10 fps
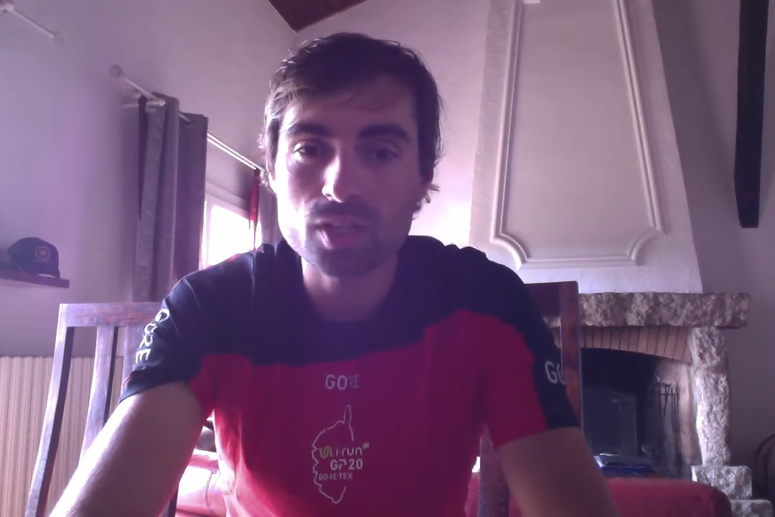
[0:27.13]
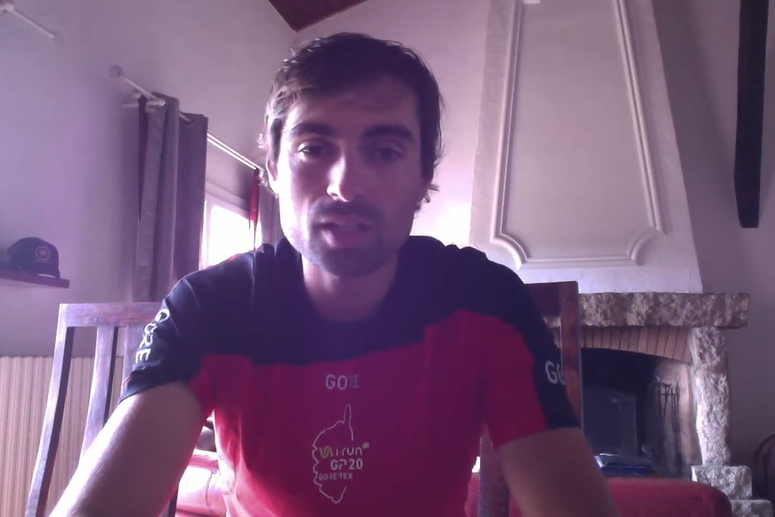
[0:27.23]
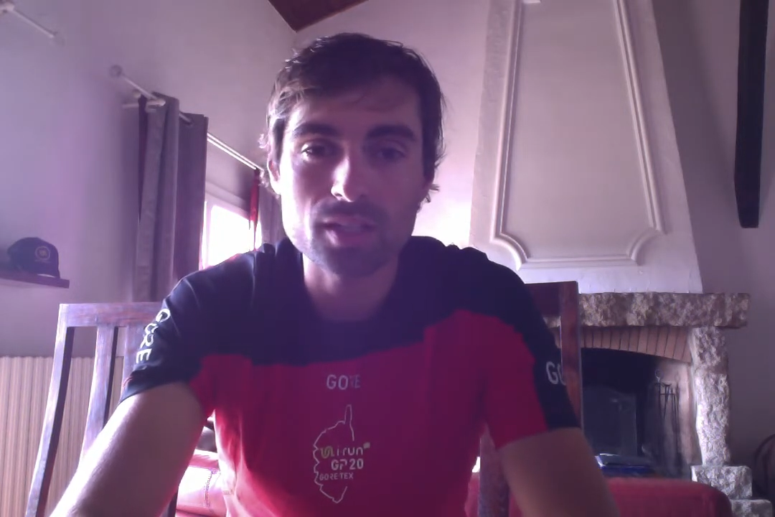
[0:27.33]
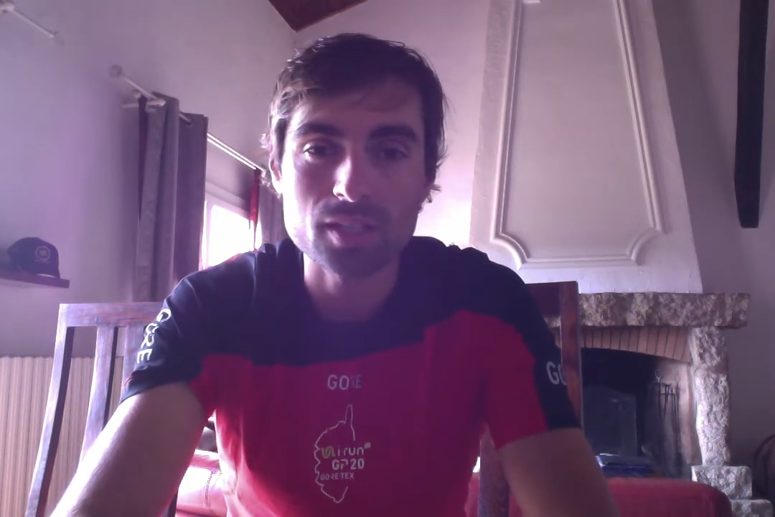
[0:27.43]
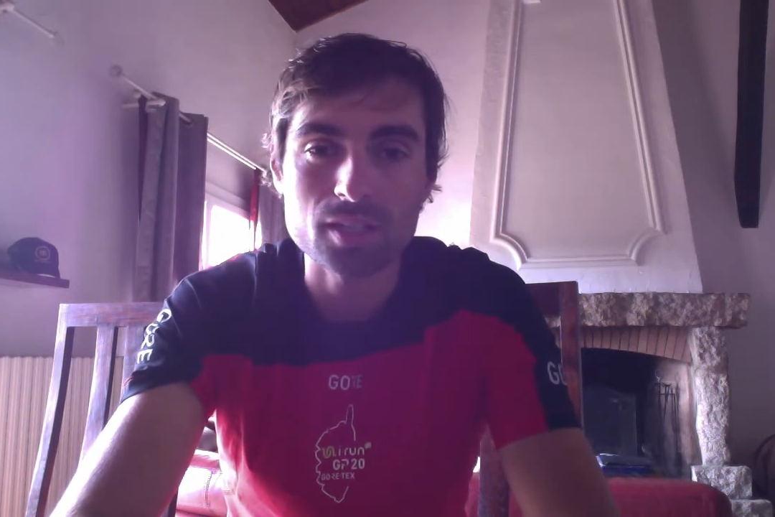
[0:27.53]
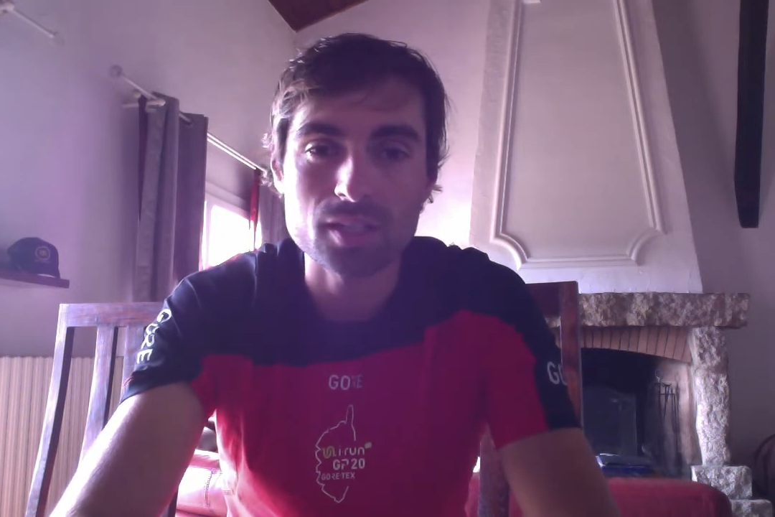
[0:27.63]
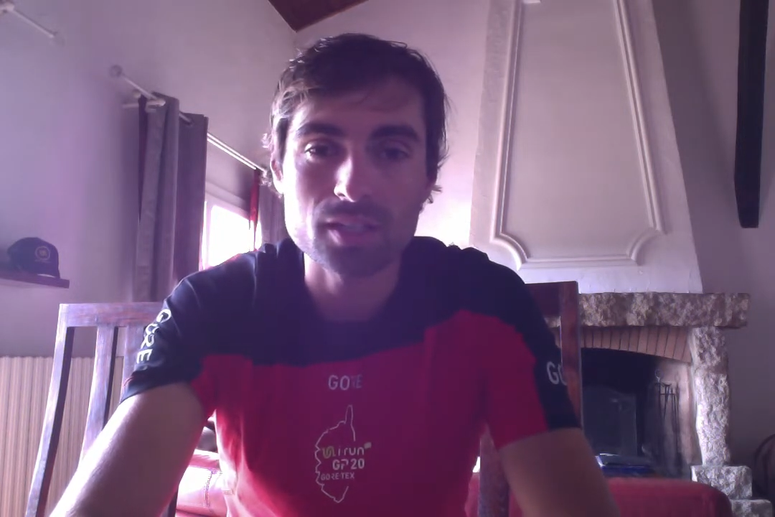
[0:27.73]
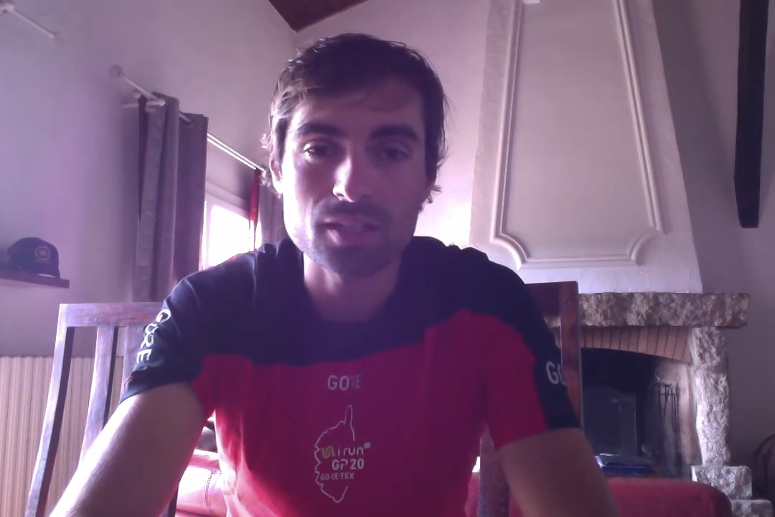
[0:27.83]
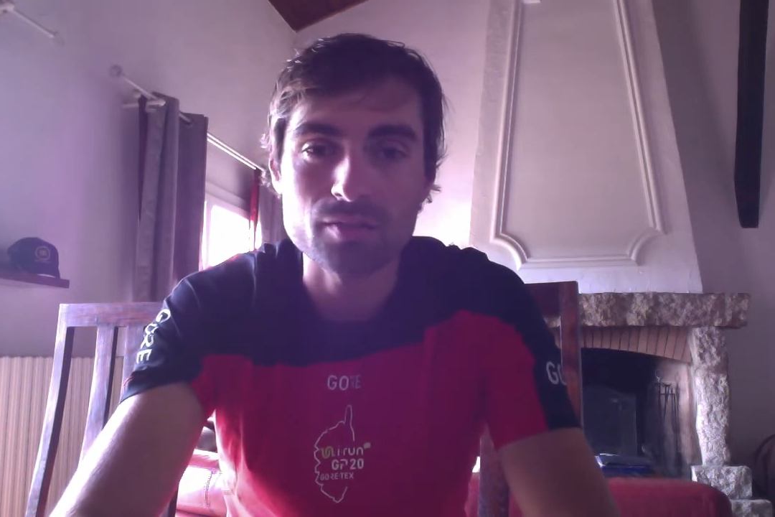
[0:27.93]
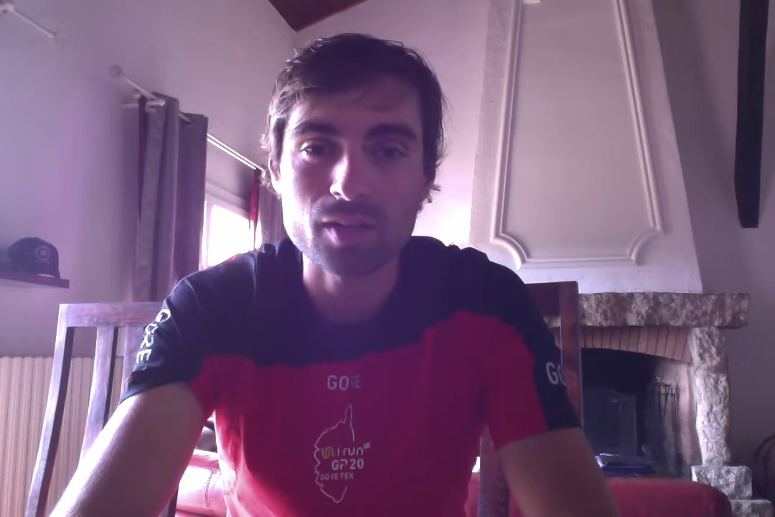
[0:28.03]
qui
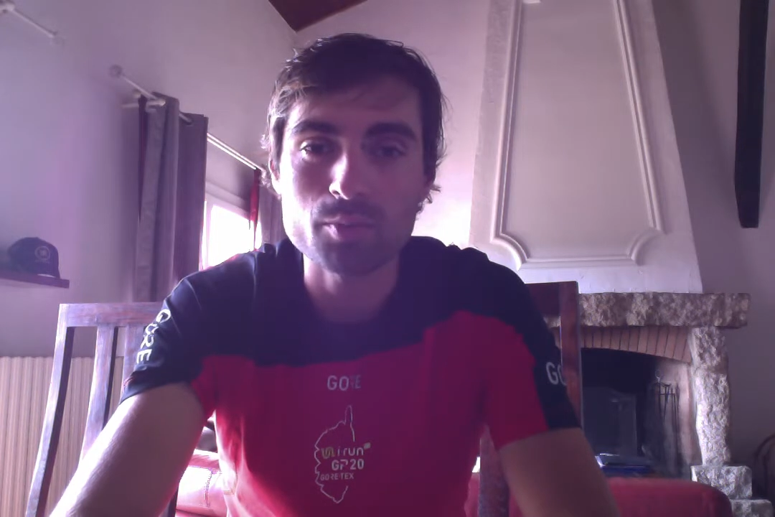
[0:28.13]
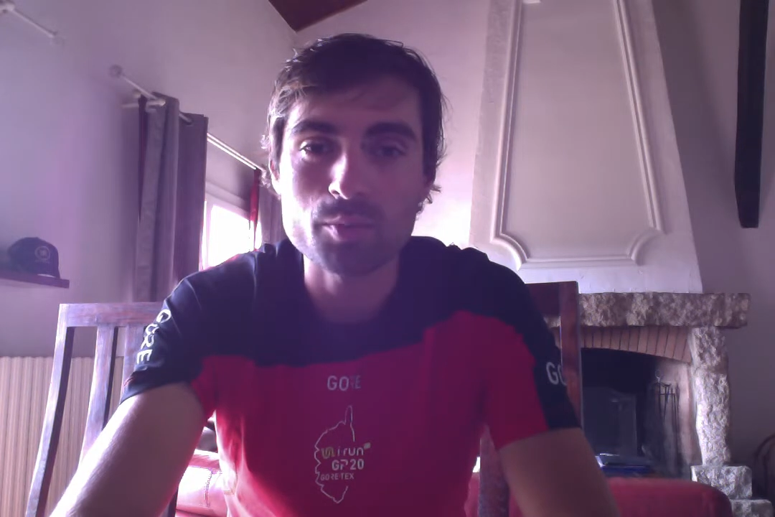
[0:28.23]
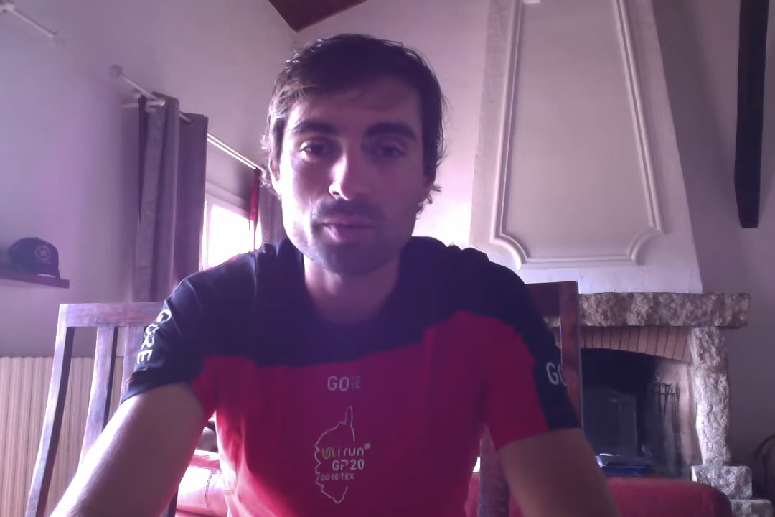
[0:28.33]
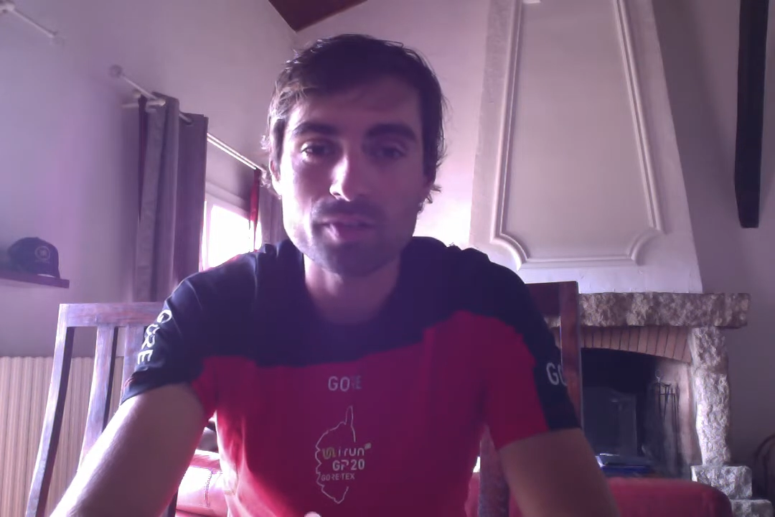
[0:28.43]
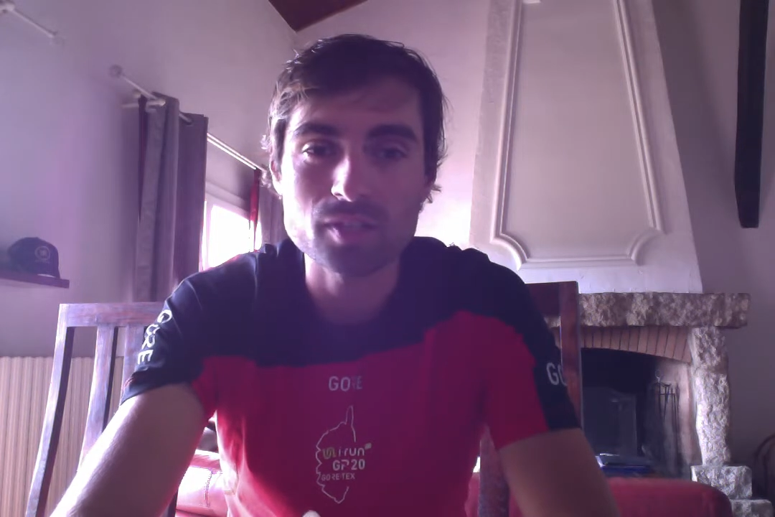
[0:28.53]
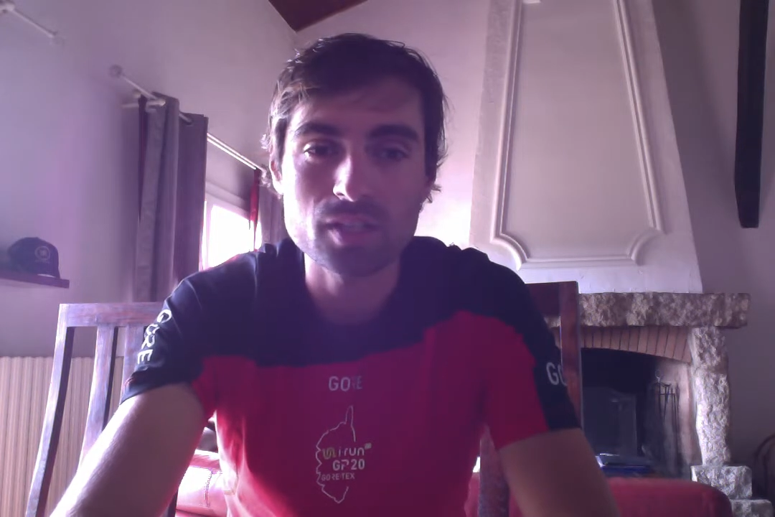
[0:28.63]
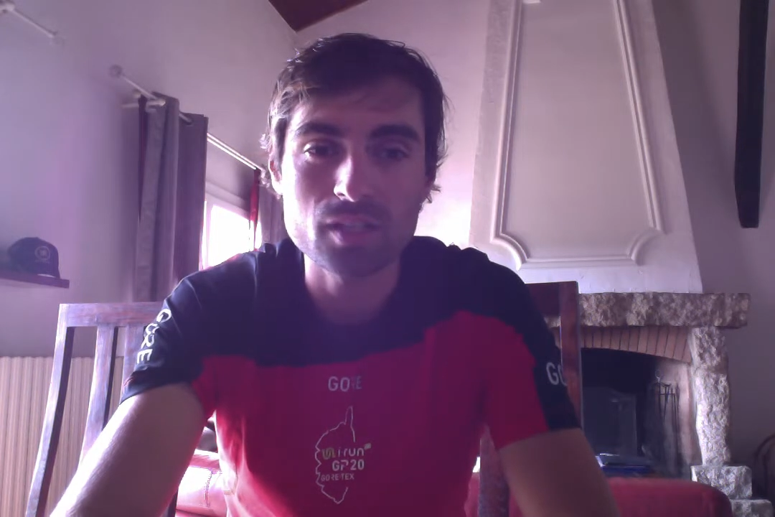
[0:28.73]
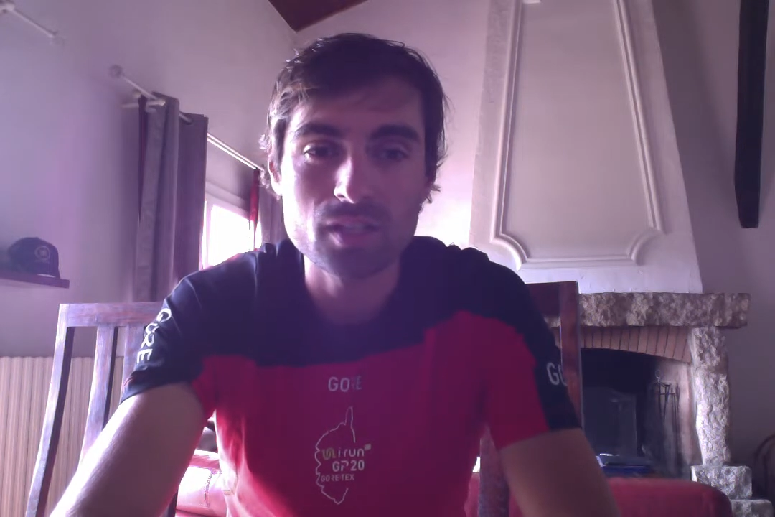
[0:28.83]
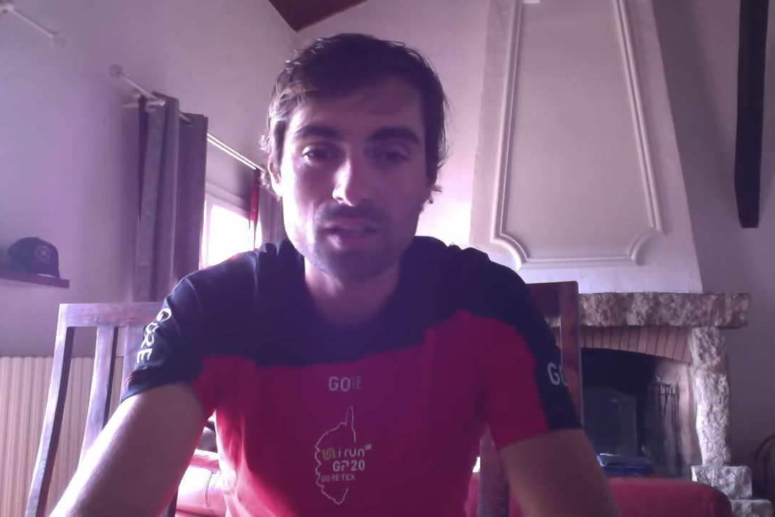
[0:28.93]
est vraiment pas facile.